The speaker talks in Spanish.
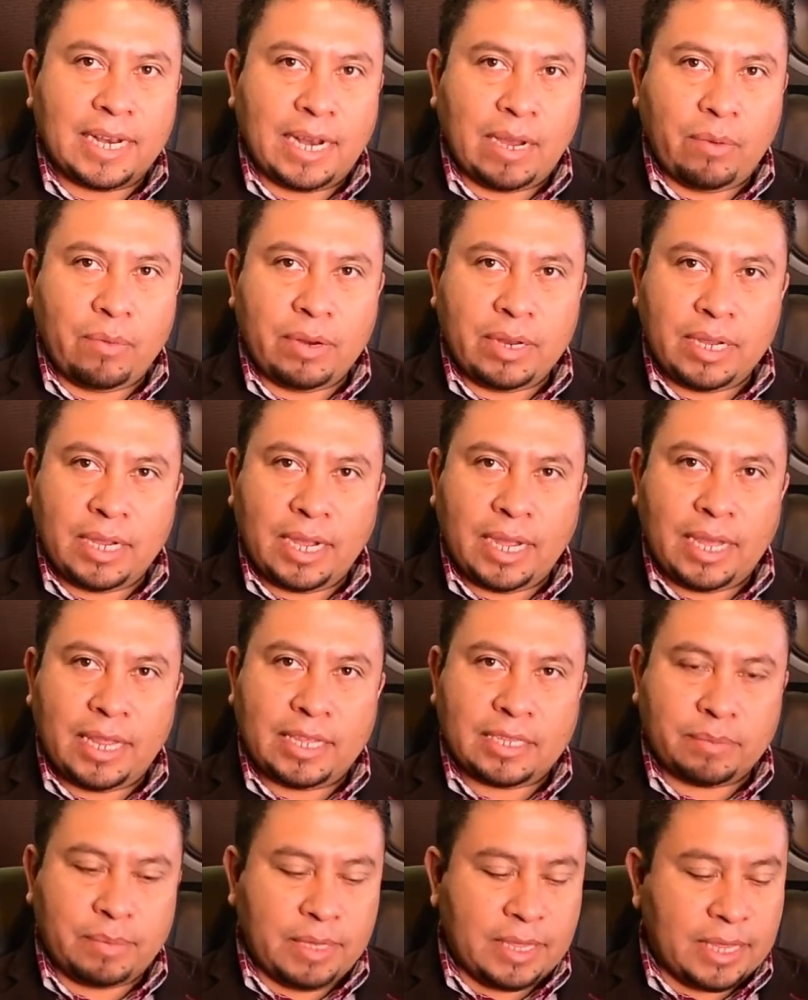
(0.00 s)
la única
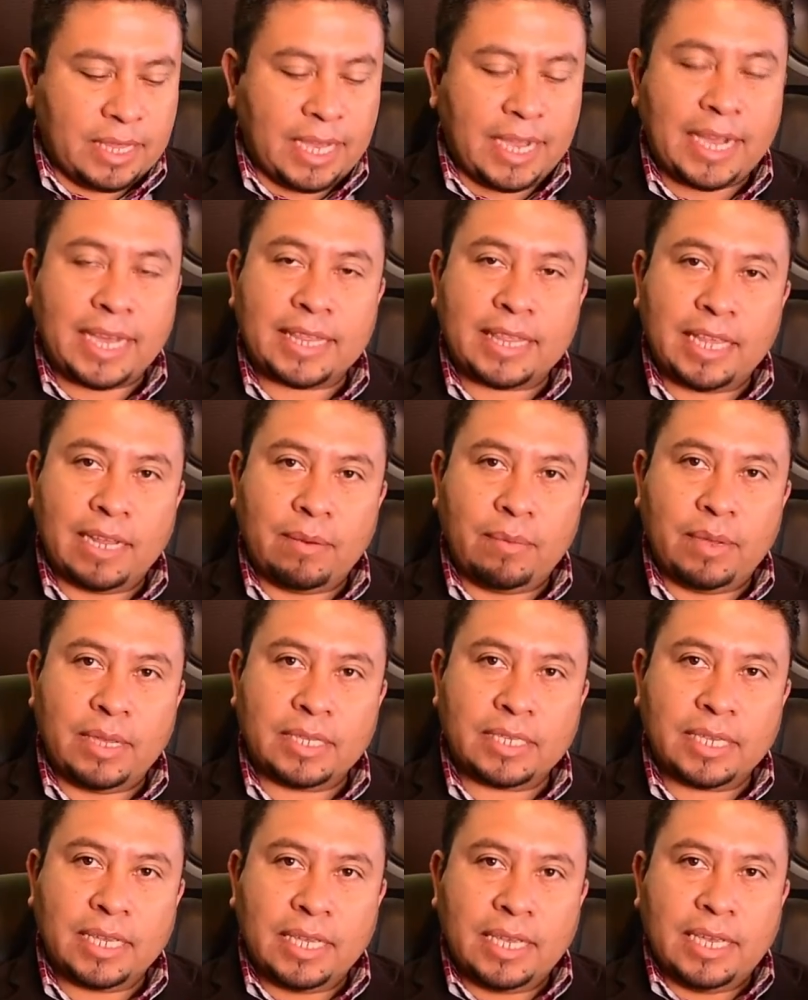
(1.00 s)
desventaja tal
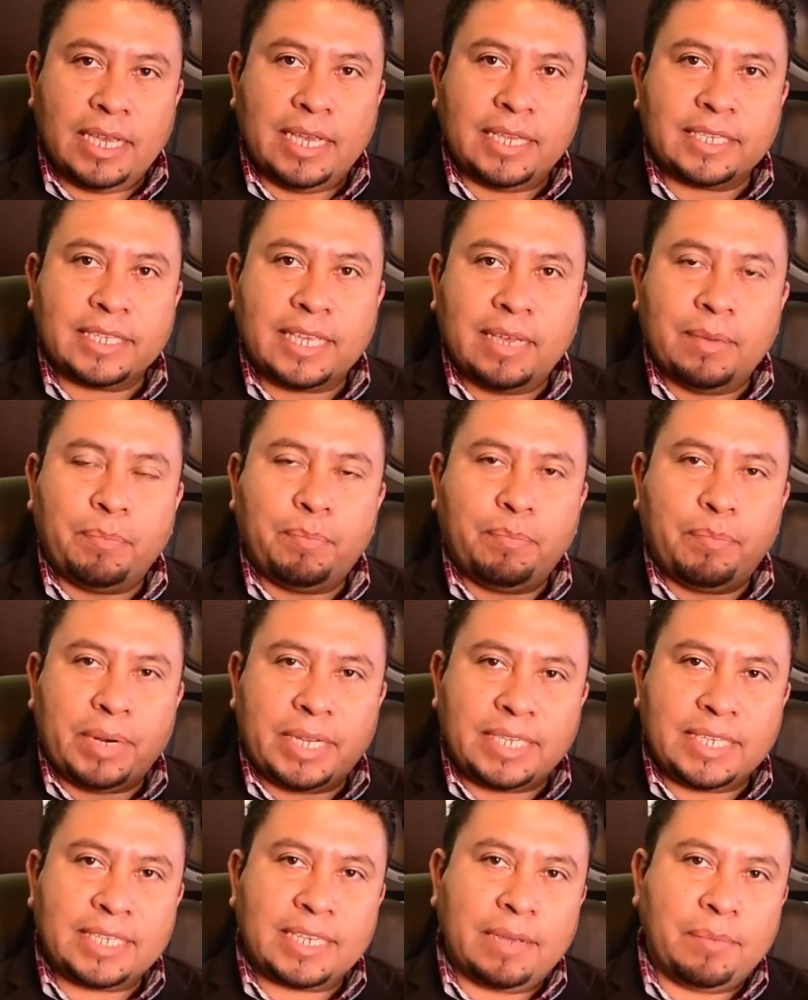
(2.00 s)
vez es que
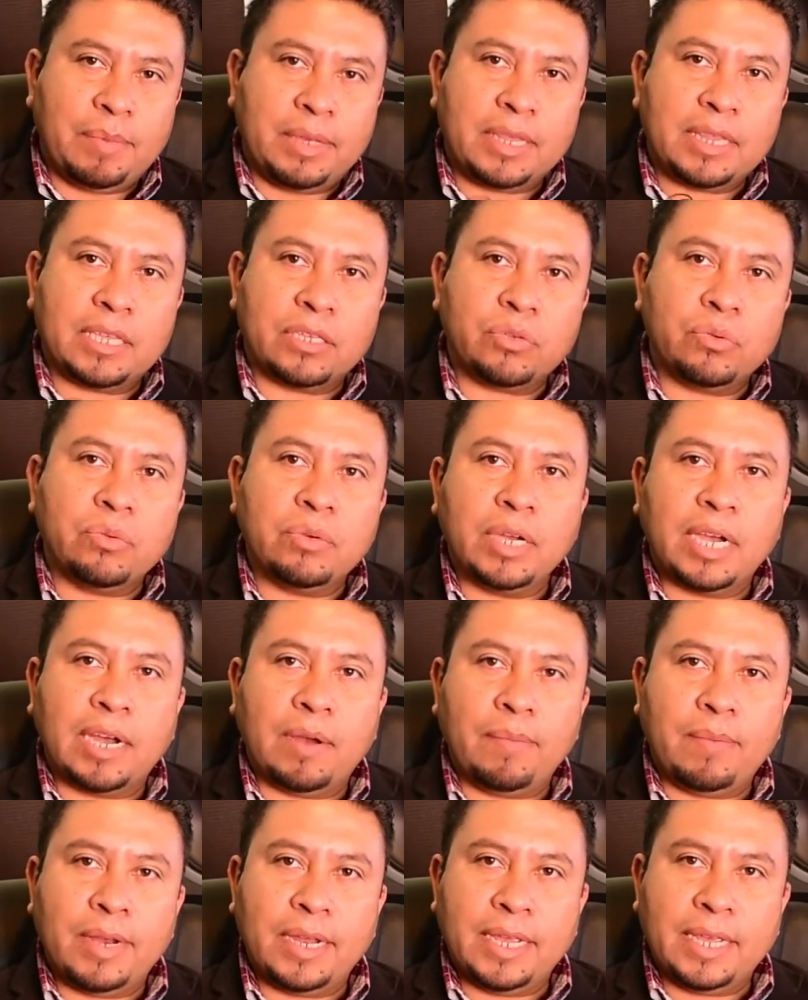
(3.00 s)
precisamente es un
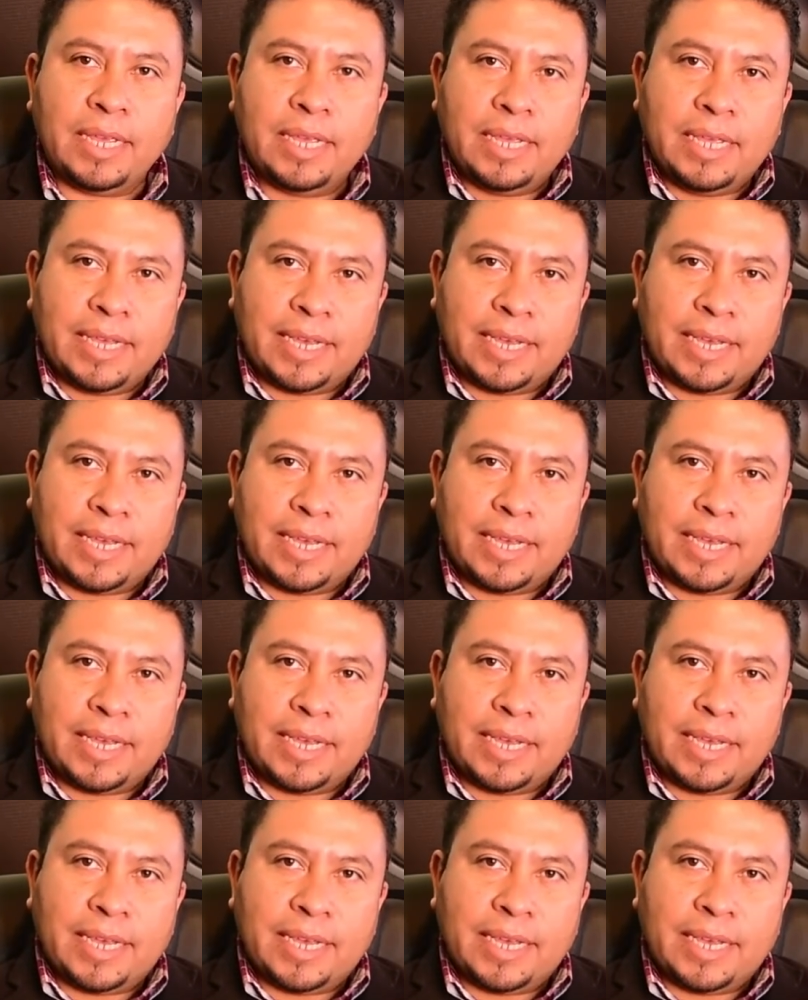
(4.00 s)
cable